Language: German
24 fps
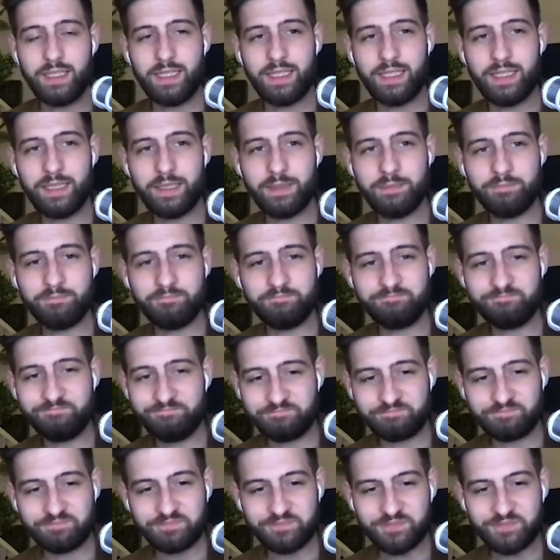Ähm,
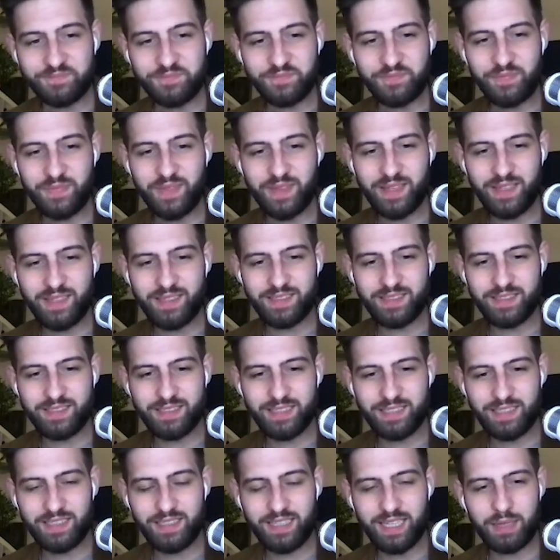
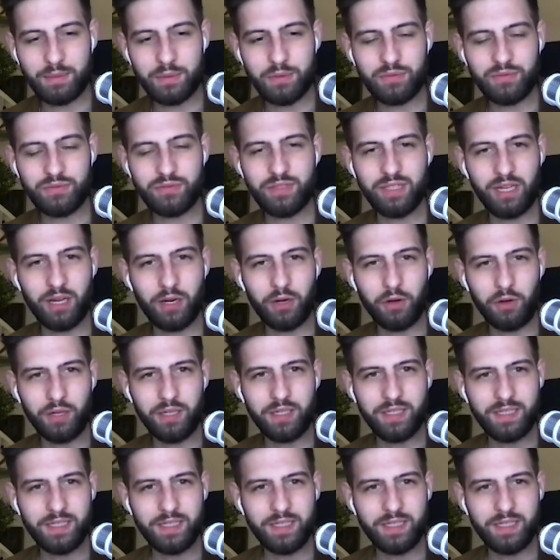der Name fiel auch.